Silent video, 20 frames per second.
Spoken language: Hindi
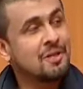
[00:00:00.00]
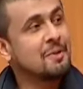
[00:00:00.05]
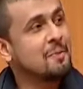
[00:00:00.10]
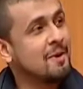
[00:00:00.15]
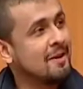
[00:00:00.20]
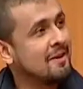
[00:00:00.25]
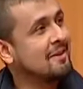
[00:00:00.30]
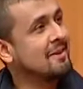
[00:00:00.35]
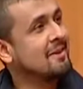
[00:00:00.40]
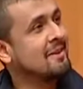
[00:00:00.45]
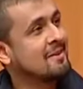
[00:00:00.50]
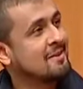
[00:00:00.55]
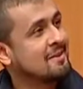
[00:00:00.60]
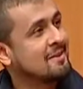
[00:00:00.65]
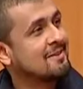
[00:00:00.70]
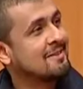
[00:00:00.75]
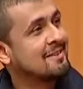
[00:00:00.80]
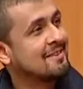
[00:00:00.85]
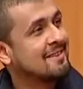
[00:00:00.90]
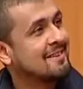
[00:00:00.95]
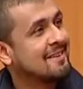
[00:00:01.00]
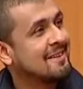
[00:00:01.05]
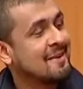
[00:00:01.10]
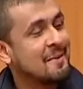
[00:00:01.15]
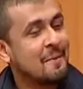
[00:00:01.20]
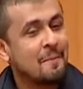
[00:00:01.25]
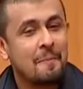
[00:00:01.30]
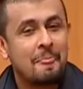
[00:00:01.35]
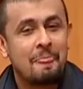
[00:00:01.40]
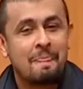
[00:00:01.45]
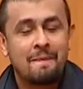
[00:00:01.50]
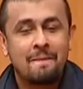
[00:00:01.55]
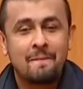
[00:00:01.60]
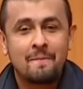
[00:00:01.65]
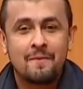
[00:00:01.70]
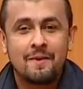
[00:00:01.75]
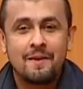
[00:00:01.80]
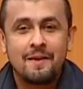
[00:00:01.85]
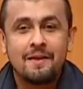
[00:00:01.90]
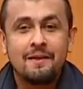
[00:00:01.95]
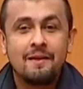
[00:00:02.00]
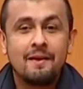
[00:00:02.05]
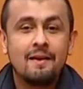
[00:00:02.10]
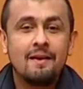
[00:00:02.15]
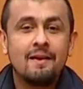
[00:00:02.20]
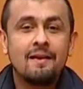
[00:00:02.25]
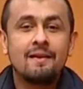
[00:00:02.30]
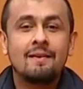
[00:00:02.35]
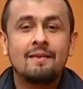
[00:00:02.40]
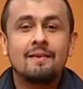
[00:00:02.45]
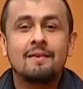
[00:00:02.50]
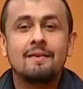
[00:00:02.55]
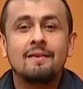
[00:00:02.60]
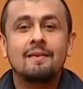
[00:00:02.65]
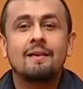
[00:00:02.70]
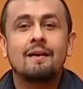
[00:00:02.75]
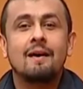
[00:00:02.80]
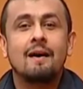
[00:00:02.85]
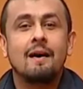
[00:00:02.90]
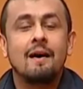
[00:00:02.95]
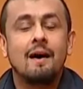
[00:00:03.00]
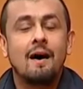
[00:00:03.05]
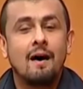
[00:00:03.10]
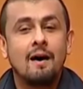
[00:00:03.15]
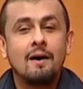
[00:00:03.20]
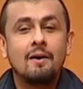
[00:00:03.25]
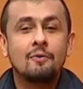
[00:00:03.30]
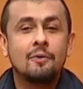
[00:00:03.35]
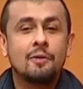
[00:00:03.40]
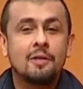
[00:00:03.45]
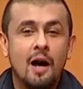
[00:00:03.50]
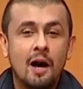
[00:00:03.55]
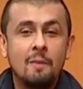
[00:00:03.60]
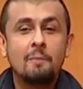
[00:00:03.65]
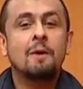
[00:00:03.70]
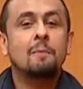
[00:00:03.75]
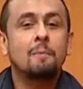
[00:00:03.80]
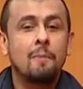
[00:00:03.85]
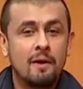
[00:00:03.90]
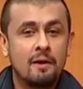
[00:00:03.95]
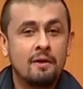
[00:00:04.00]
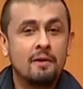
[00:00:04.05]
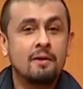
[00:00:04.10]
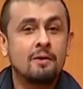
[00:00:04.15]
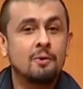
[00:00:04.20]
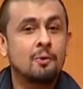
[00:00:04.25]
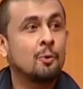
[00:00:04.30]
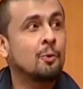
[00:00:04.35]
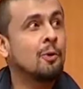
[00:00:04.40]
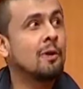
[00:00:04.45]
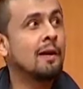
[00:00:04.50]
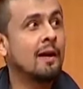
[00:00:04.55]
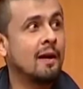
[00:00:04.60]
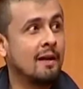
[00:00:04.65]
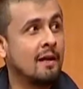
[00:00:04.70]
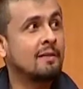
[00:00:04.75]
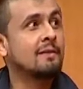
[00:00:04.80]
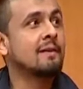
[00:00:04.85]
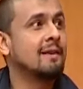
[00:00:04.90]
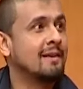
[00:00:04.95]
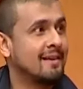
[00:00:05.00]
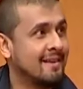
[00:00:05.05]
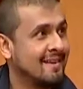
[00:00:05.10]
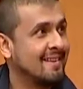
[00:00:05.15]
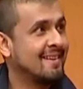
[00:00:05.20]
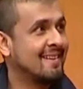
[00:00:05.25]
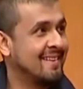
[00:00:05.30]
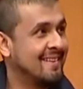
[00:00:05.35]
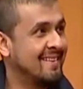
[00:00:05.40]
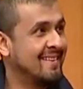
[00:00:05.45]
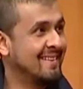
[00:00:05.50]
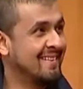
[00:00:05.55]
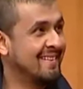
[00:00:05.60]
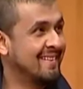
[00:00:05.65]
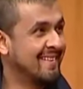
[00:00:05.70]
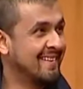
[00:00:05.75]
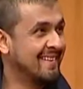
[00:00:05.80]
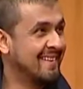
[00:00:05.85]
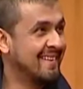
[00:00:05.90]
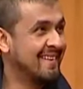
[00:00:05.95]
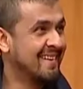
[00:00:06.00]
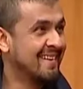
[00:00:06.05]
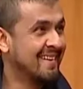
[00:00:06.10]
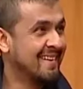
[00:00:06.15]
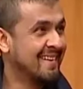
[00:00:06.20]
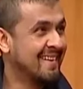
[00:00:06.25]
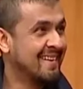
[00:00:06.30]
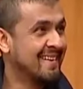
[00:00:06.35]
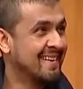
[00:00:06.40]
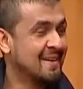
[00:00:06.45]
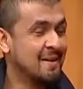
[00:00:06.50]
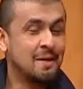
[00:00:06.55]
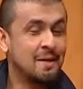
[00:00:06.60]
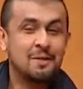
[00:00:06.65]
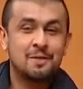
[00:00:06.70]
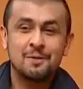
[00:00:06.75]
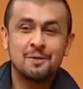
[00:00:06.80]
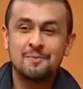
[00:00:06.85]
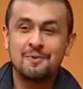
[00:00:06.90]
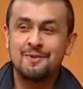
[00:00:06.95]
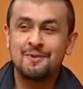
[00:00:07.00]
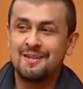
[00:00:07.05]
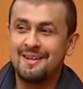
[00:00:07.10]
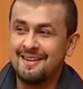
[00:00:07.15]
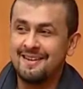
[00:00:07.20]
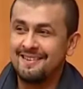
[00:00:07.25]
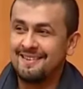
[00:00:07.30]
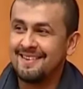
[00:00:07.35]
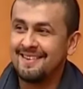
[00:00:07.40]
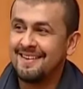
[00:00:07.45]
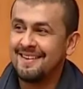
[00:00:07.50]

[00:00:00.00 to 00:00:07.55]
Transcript: की बात नहीं है सर ये हर विधा में पारंगत होना कहलाता है कि जब इंसान